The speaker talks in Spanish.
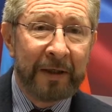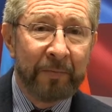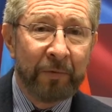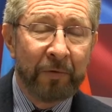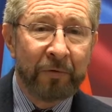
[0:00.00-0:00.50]
que
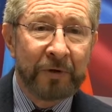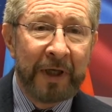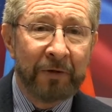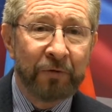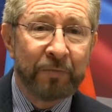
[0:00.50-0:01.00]
por los
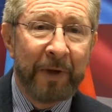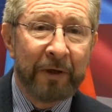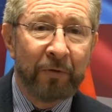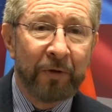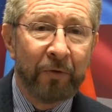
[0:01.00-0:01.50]
datos
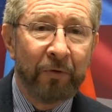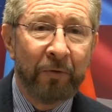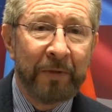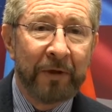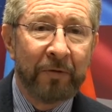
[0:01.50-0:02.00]

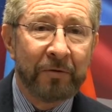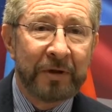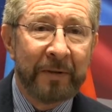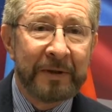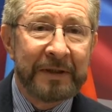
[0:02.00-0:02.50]

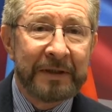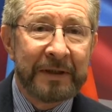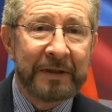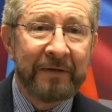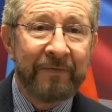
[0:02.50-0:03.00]
macroeconómicos a veces
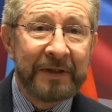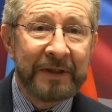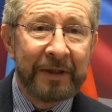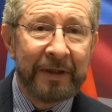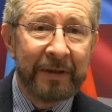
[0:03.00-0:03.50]
es
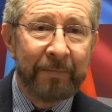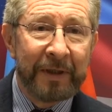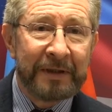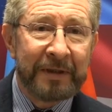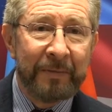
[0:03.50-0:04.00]
difícil de
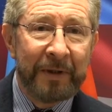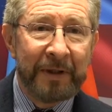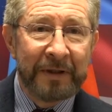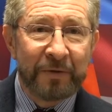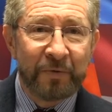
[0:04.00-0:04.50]

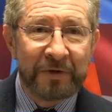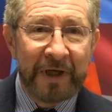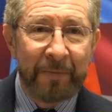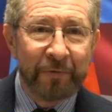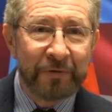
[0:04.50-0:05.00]
percibir y
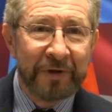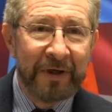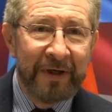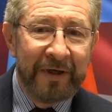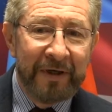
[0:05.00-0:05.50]
escuchamos
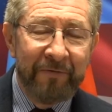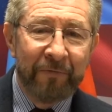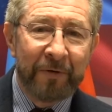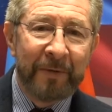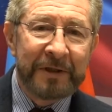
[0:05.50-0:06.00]

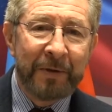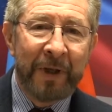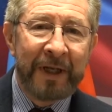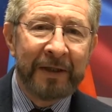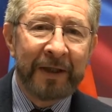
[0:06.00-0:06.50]
información
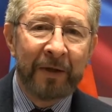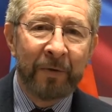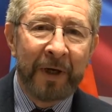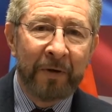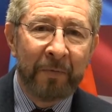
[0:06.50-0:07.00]

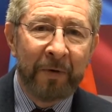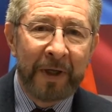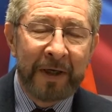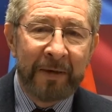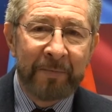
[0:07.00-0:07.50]
alentadora como
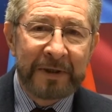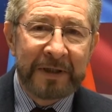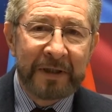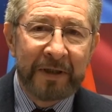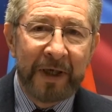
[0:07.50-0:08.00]
la que ha
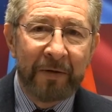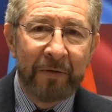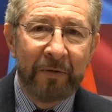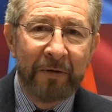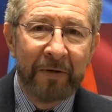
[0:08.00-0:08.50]

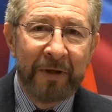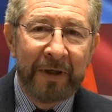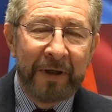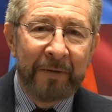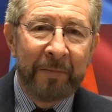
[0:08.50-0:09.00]
presentado
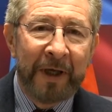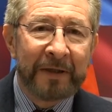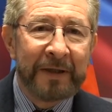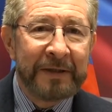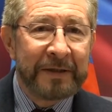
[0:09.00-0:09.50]

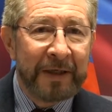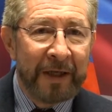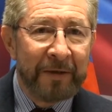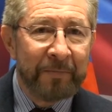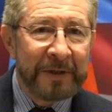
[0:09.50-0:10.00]
Beatrice
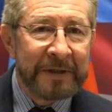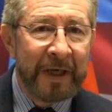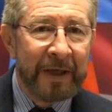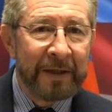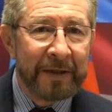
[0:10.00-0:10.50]
al
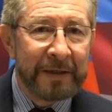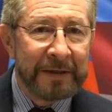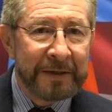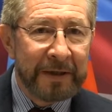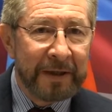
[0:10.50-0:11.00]
empezar
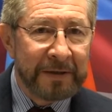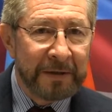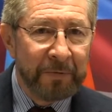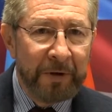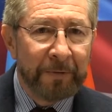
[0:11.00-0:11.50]
esta
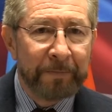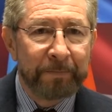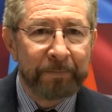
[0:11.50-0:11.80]
reunión,